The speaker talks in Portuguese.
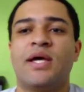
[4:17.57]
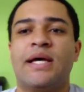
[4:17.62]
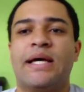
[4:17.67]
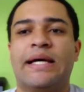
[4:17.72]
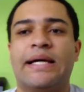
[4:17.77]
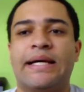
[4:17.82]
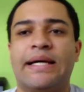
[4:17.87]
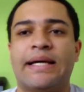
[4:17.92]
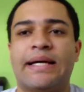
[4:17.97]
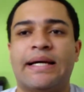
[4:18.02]

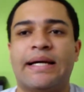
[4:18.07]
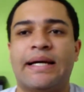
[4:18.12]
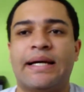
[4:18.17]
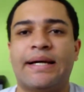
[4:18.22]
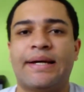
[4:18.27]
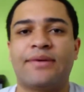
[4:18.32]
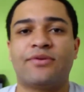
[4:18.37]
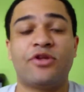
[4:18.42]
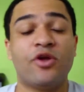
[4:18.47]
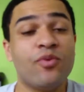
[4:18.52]

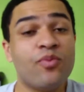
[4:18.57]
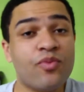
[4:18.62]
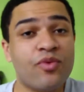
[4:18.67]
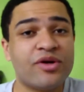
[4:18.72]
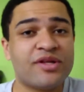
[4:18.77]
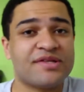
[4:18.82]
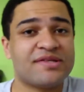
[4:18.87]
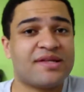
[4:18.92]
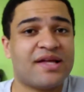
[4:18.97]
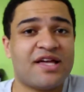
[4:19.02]
É... eu tenho
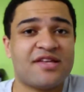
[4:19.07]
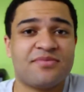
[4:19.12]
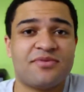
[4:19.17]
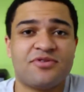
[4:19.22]
muitas ideias,